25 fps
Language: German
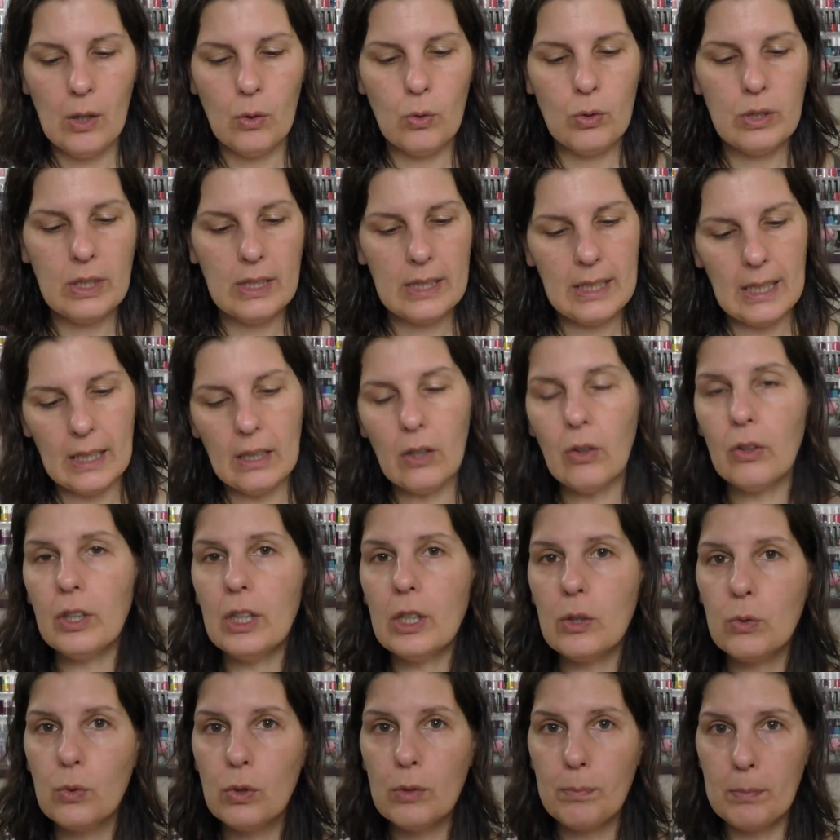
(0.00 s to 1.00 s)
Und ich kann auch
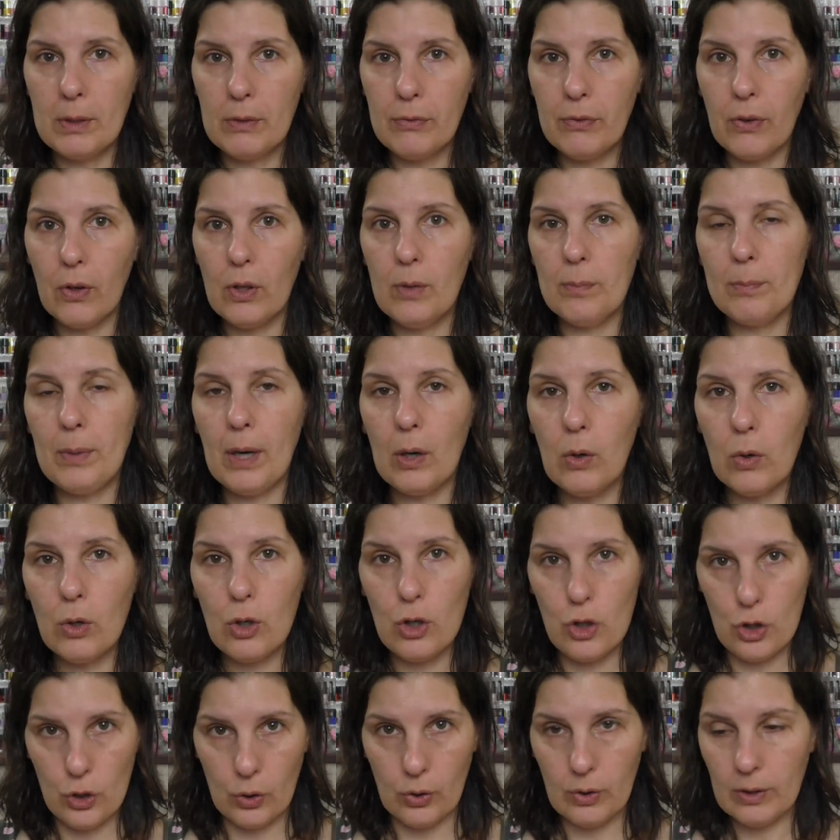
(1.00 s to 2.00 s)
nicht gut mit vollem
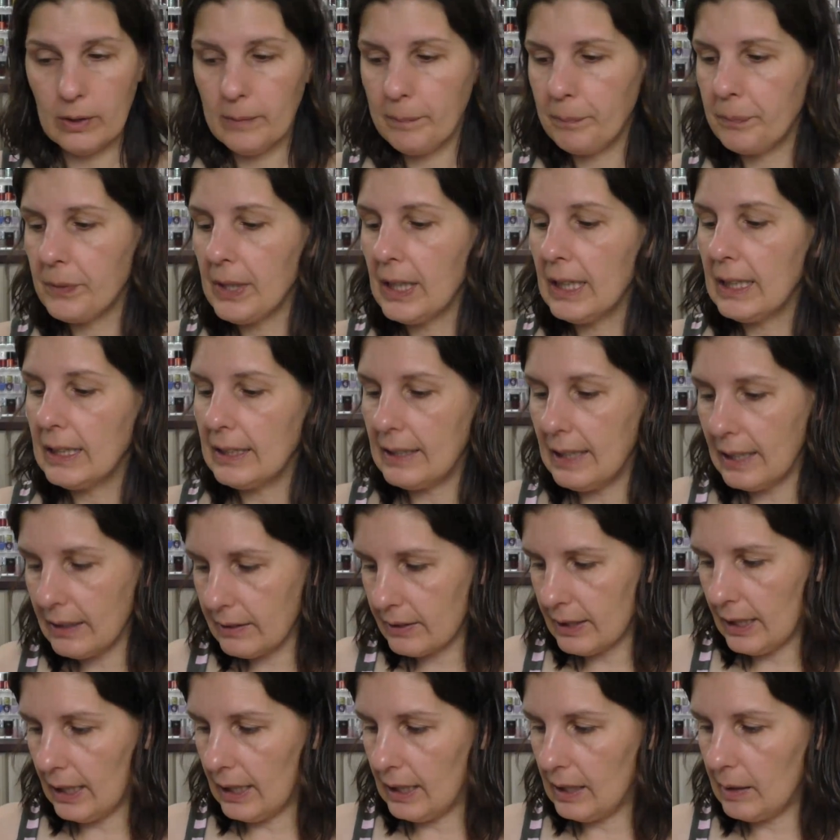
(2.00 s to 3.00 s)
Bauch joggen.
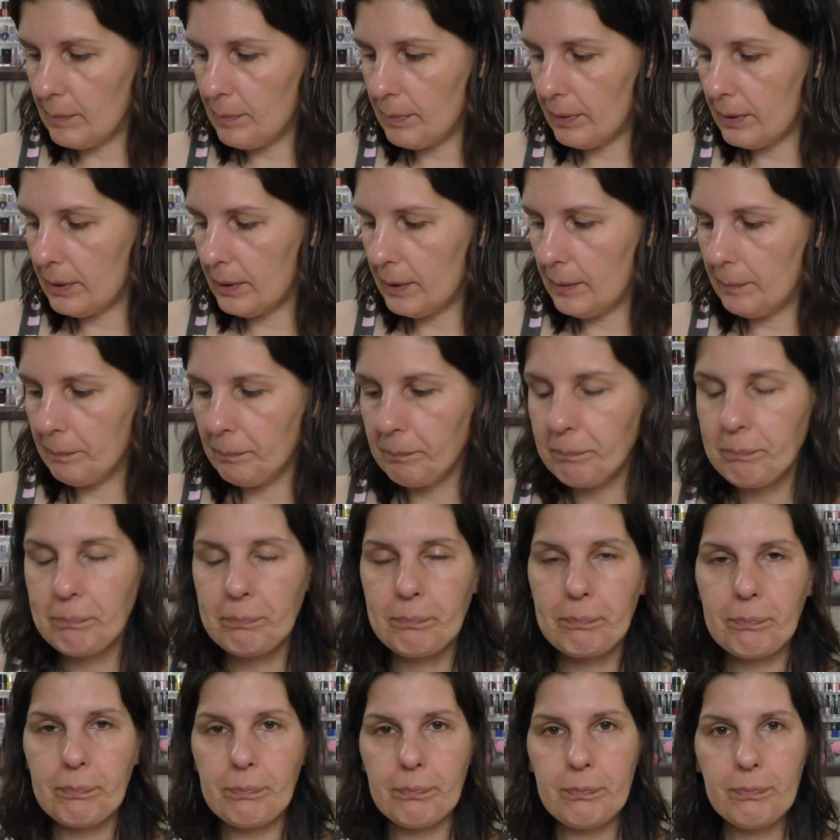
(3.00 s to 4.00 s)
Deshalb ähm,
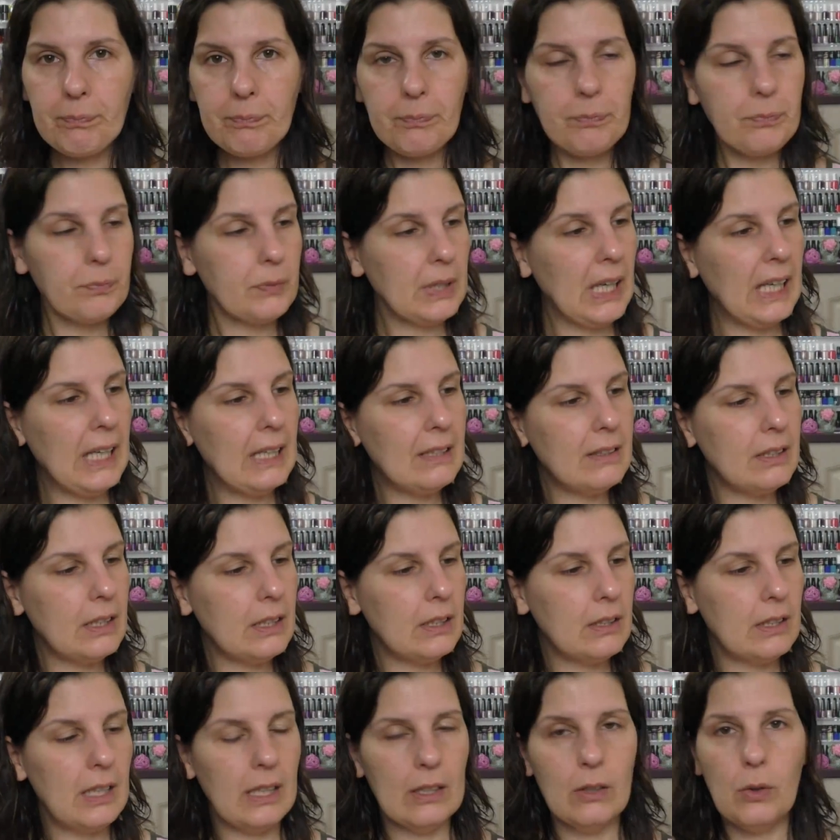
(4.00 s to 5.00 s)
esse
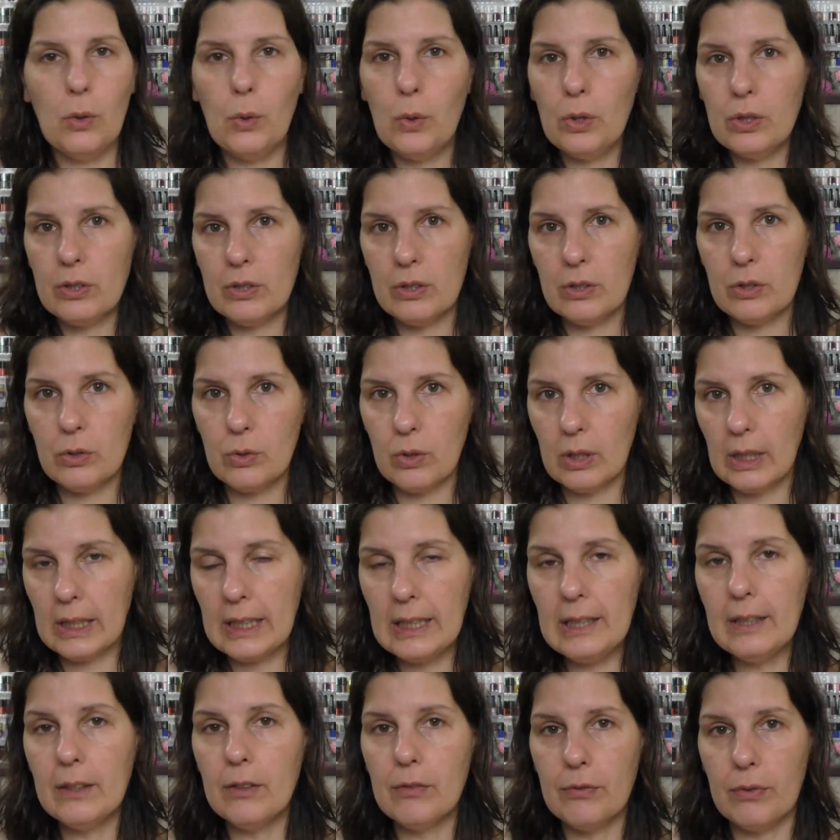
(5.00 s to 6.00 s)
ich dann höchstens so einen
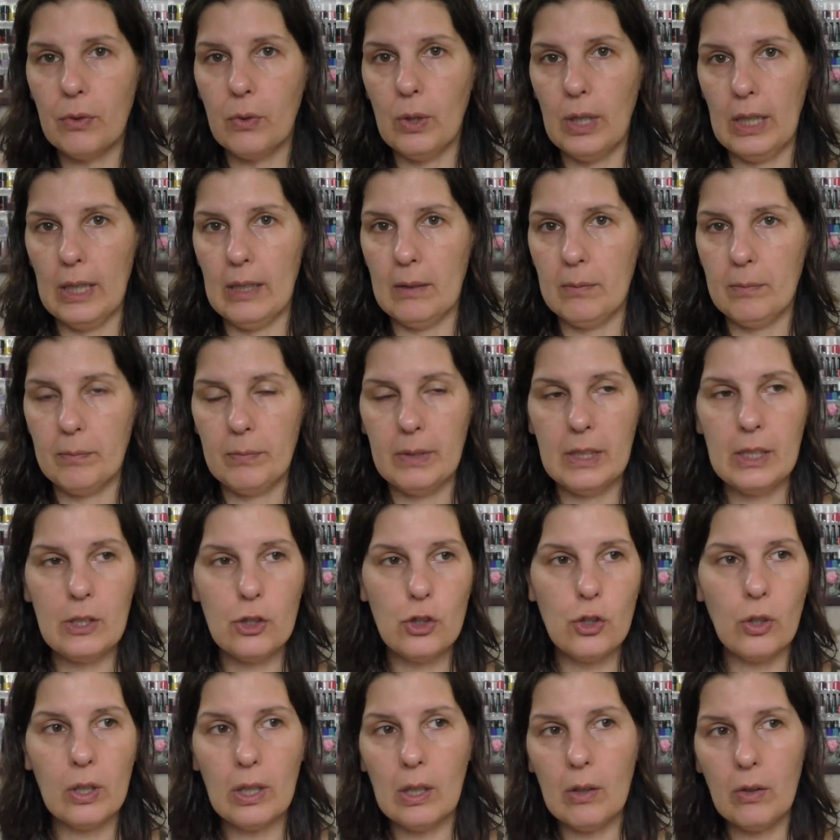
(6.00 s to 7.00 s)
Riegel vorher.
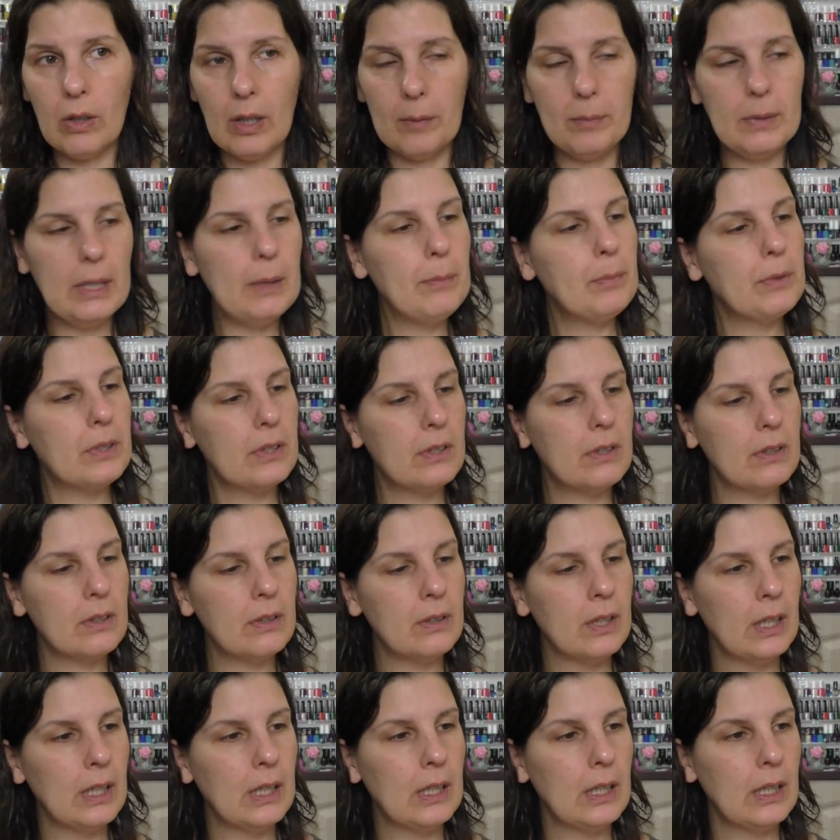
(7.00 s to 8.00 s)
Ich jogge auch am
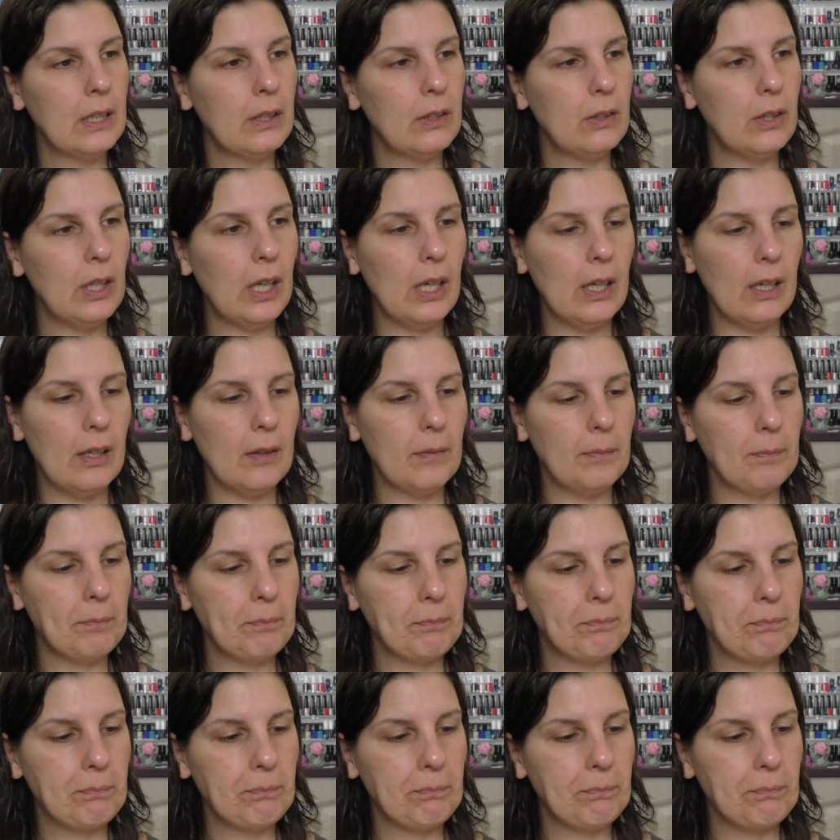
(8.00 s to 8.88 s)
liebsten, ja,